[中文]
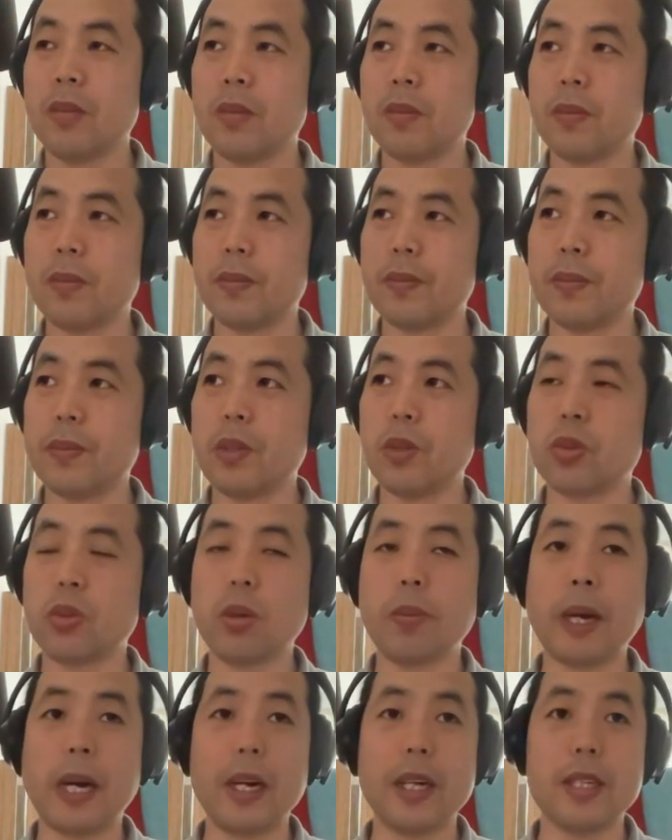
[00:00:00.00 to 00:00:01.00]
嗯，就
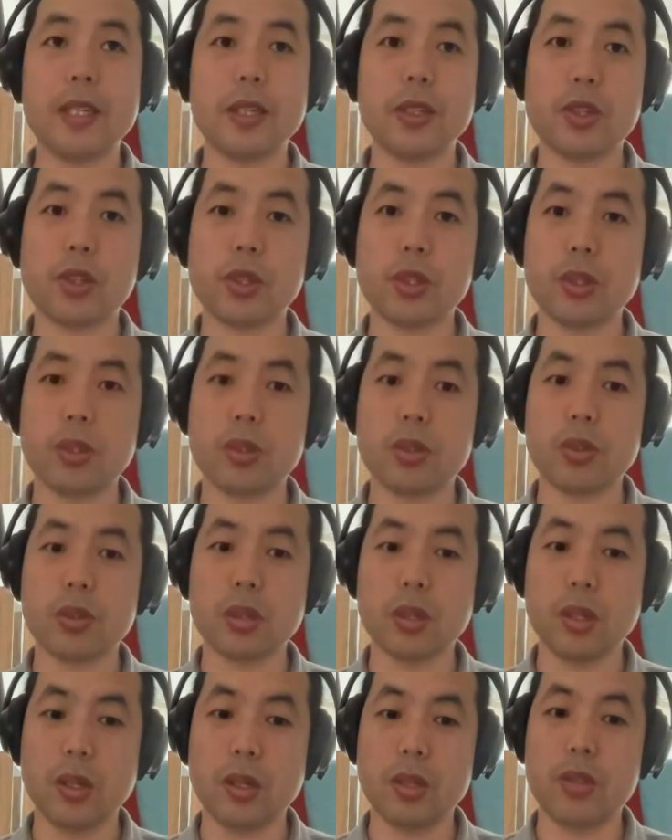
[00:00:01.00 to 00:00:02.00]
说白了一件事情，就
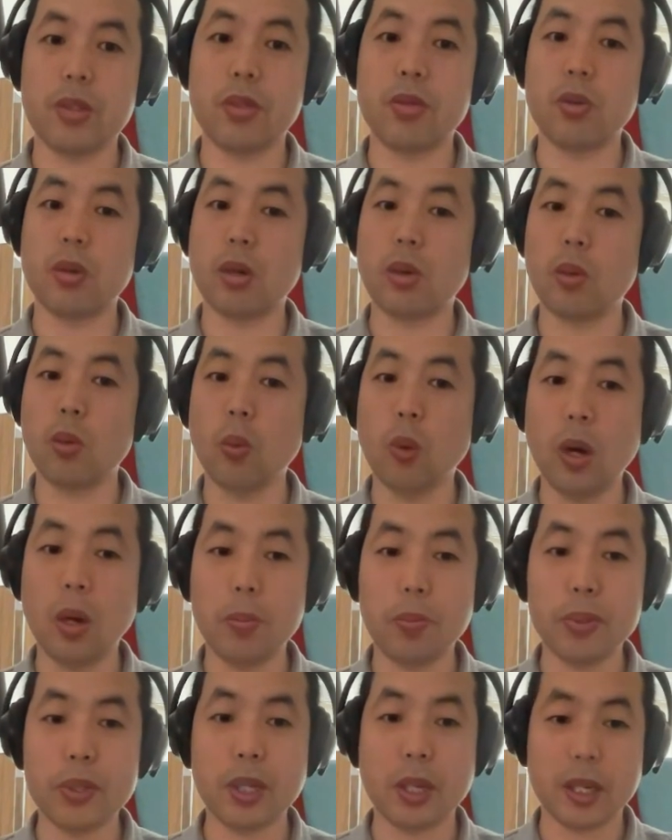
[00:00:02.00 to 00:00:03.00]
是俄罗斯说我
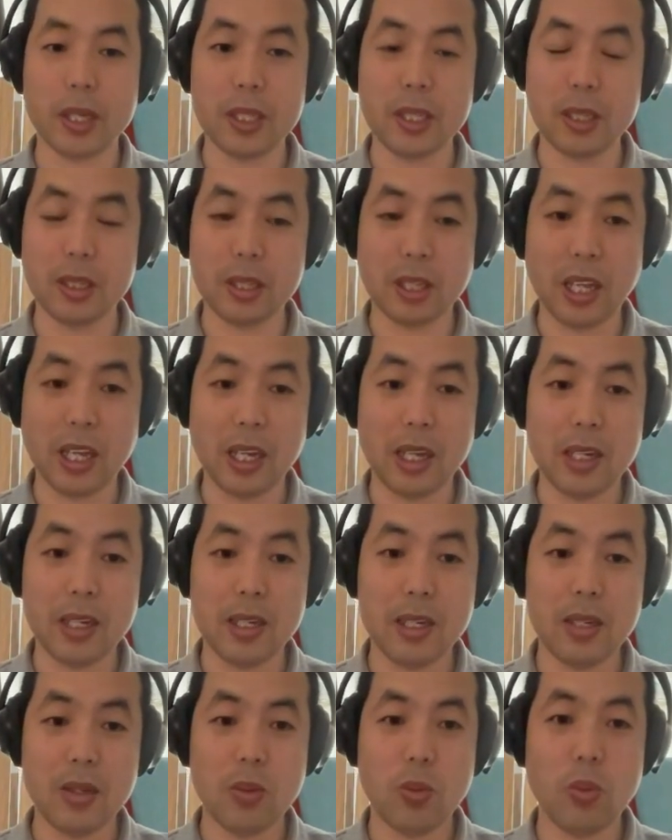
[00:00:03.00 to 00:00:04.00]
不想跟你和谈，
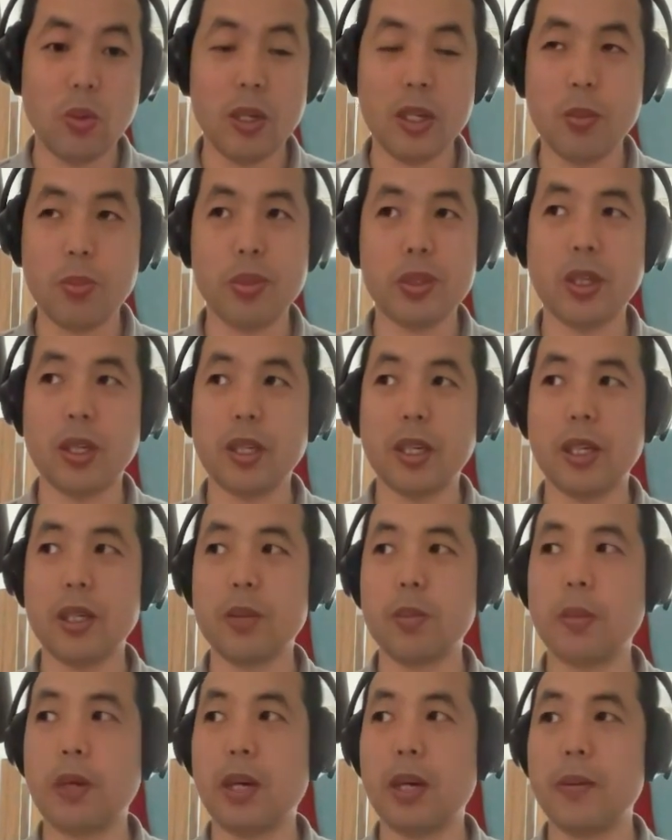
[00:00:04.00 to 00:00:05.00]
我也不想那个
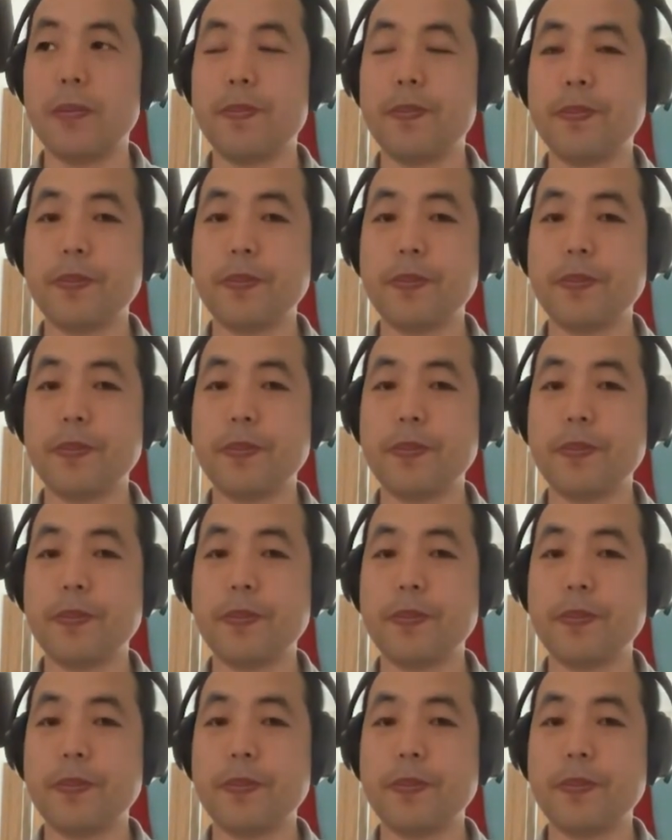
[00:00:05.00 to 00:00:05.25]
什么。